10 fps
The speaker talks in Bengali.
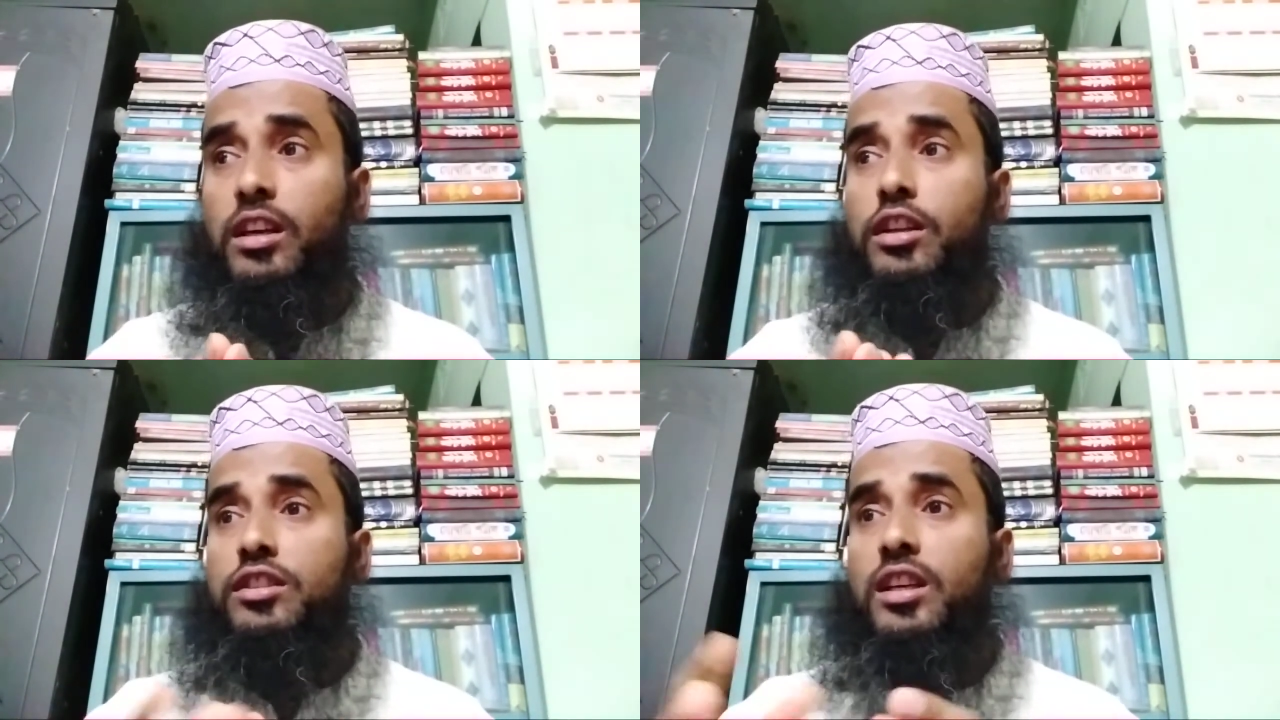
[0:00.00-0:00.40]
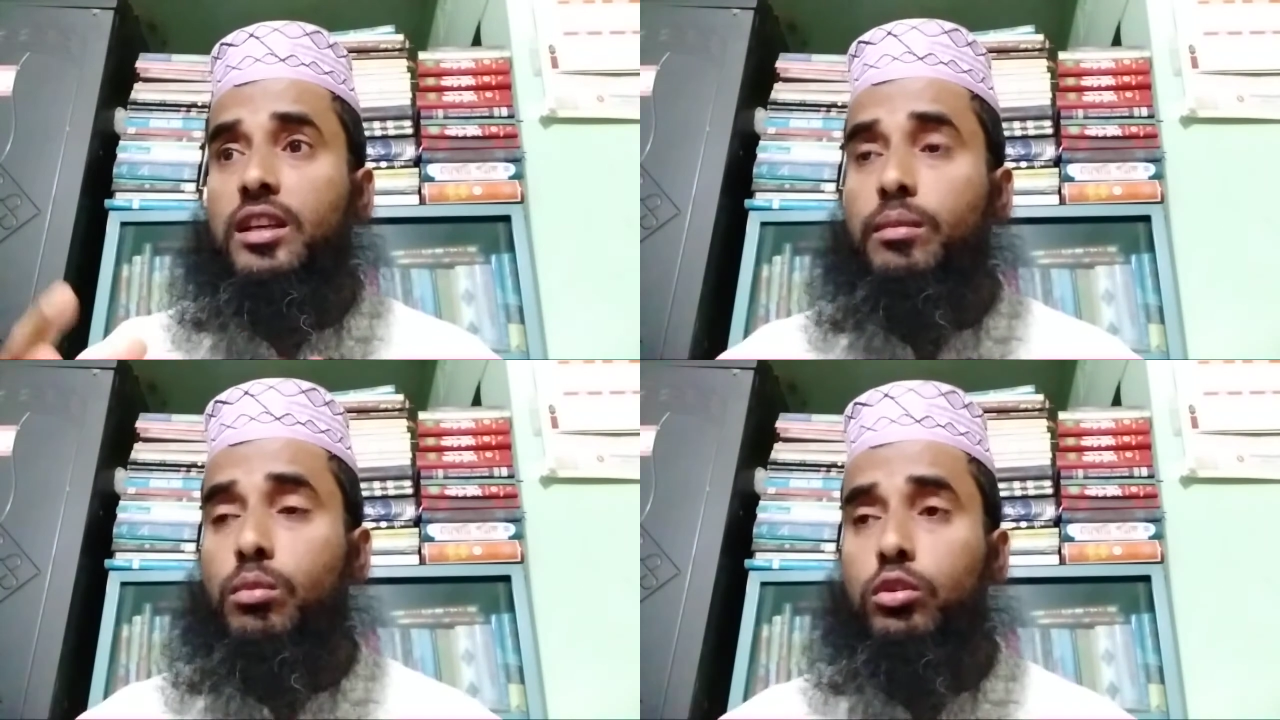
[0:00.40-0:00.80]

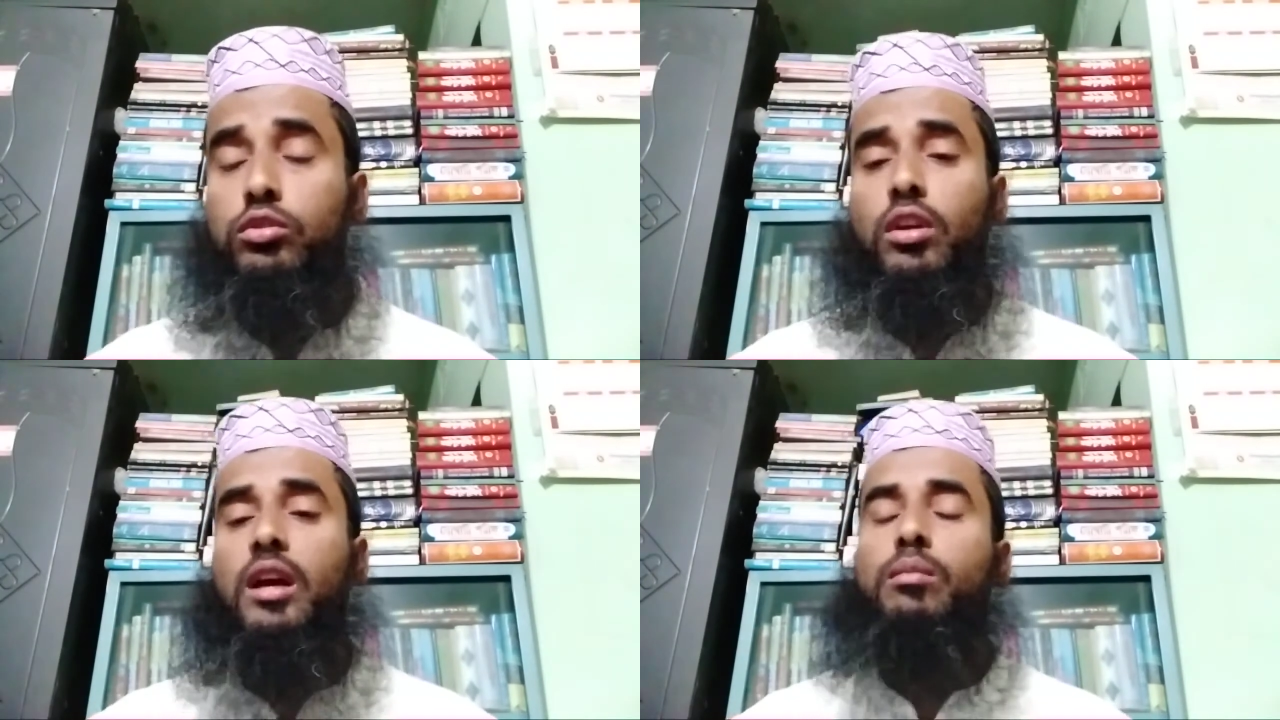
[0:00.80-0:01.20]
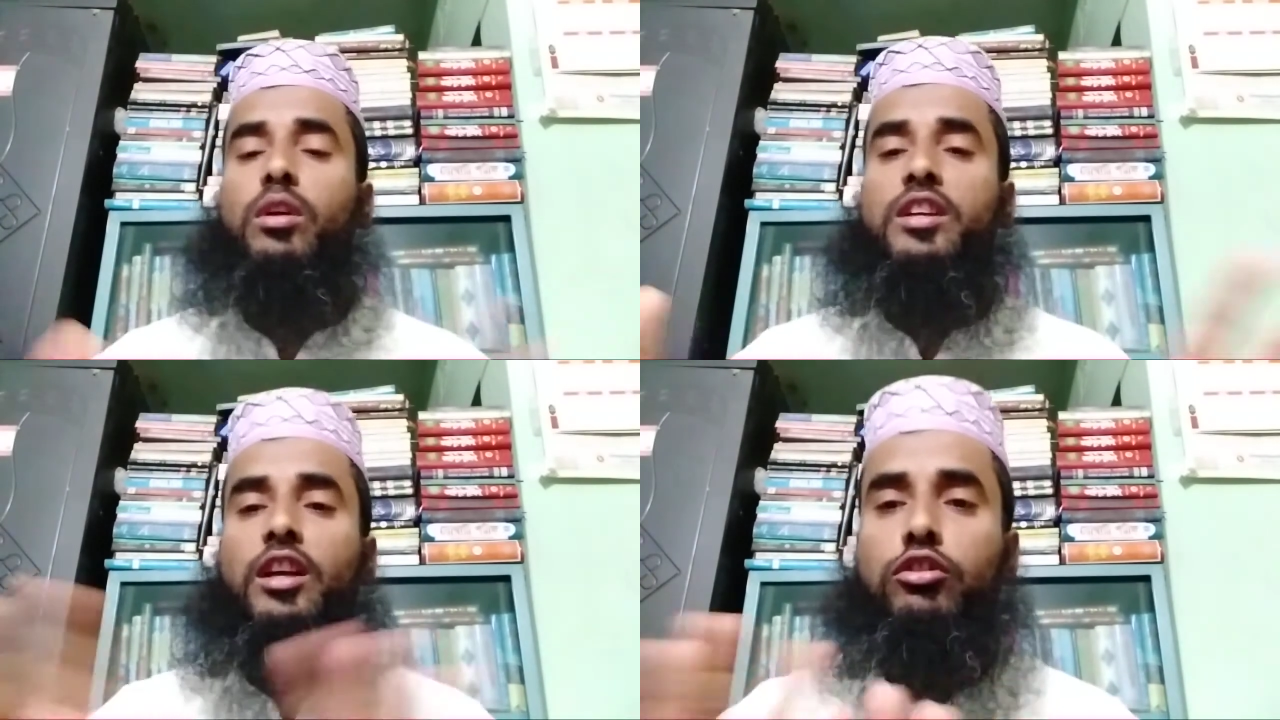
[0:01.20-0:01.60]
নিজেকে মুক্ত রাখবো
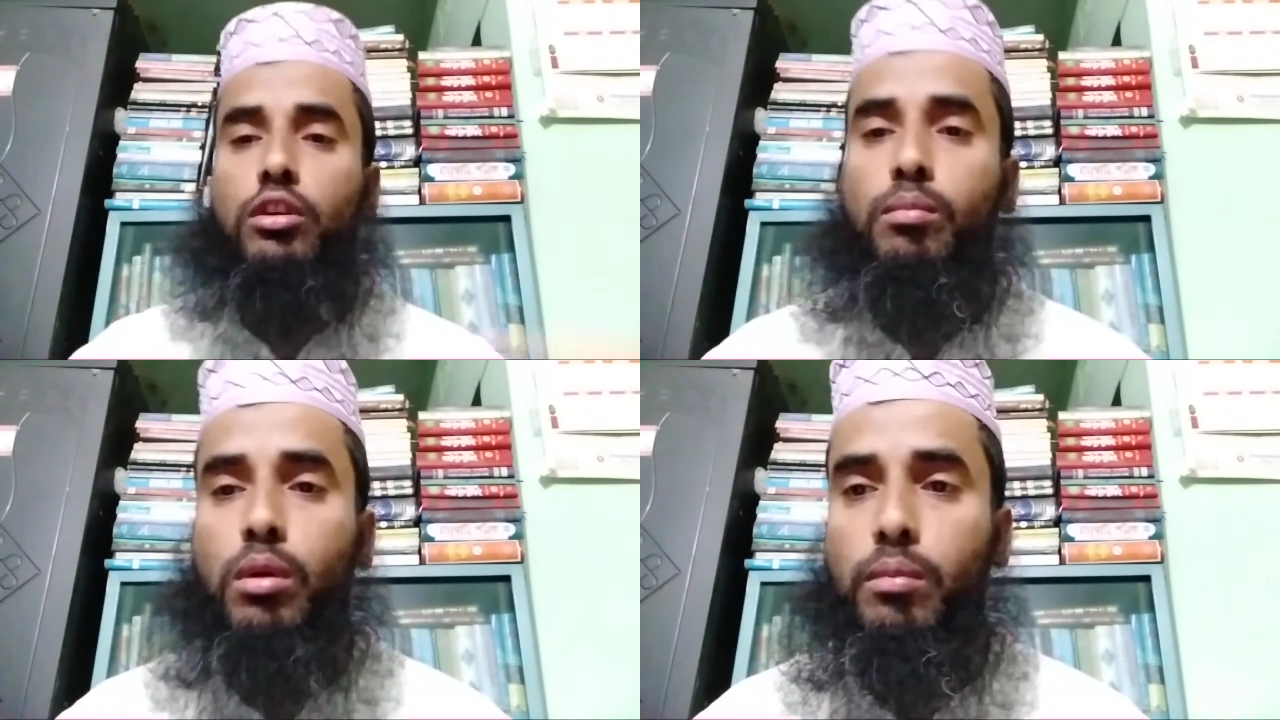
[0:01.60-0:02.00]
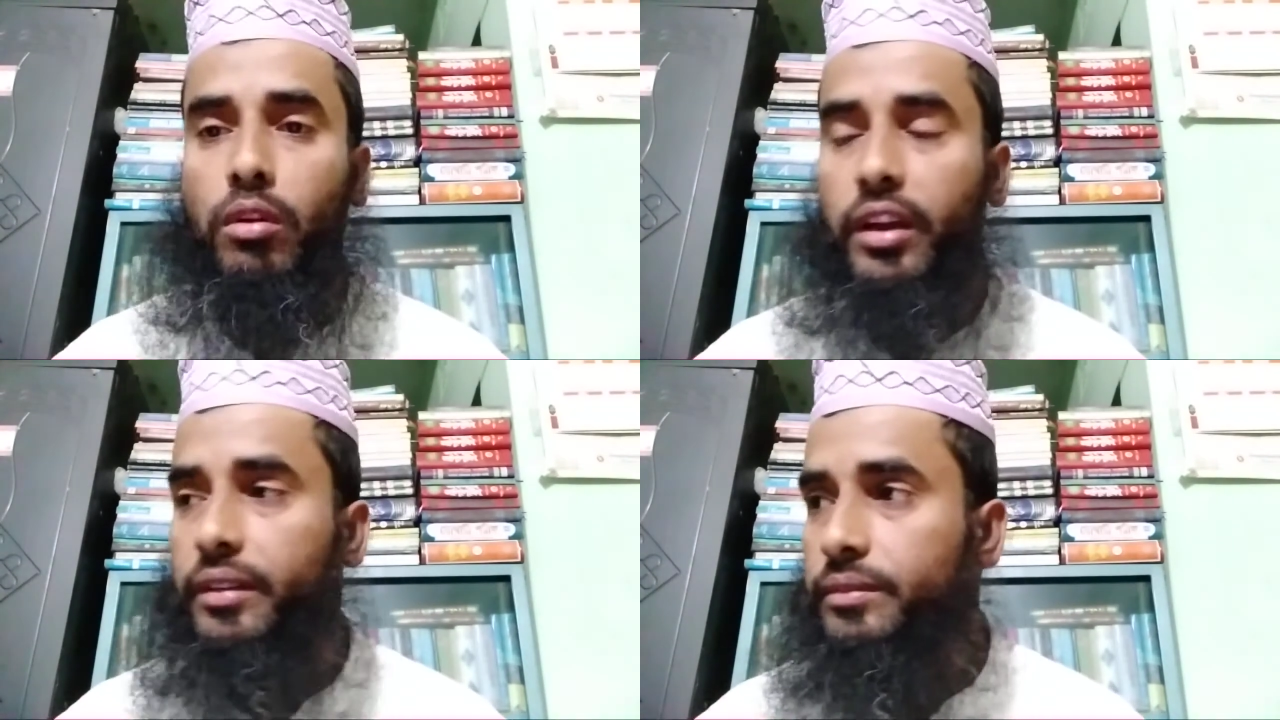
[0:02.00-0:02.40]
এটা সম্ভব
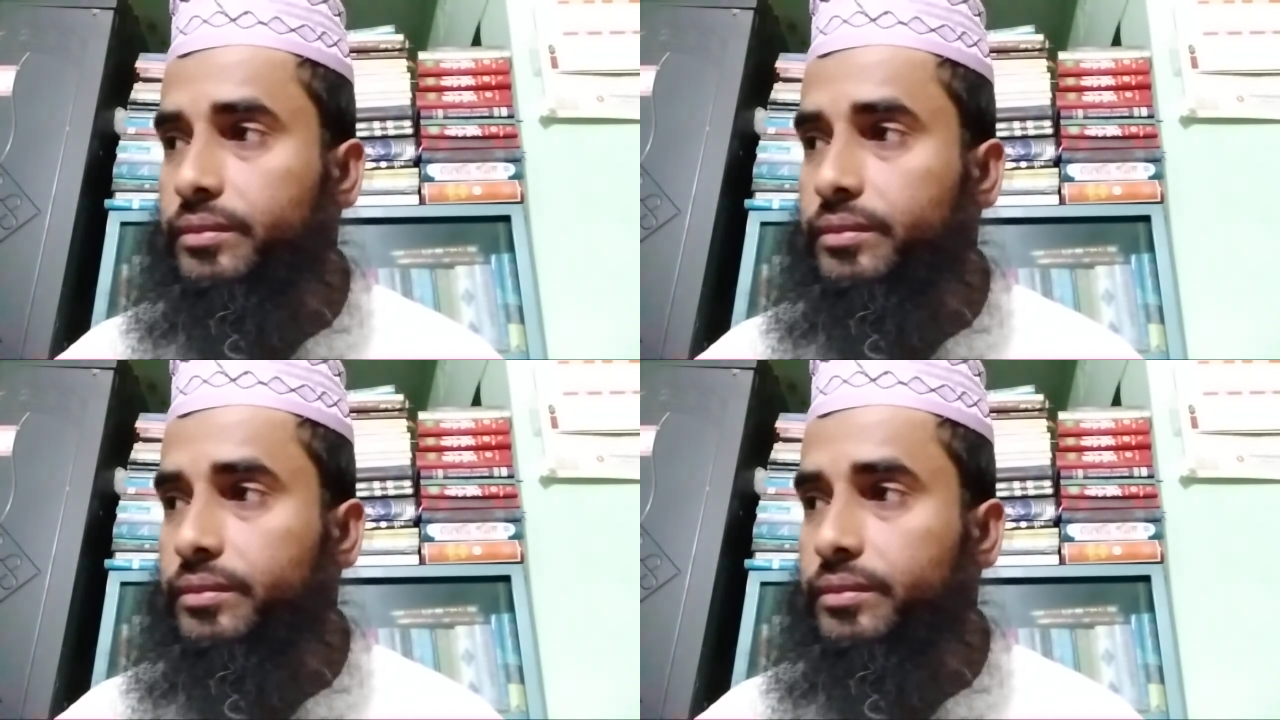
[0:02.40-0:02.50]
নয়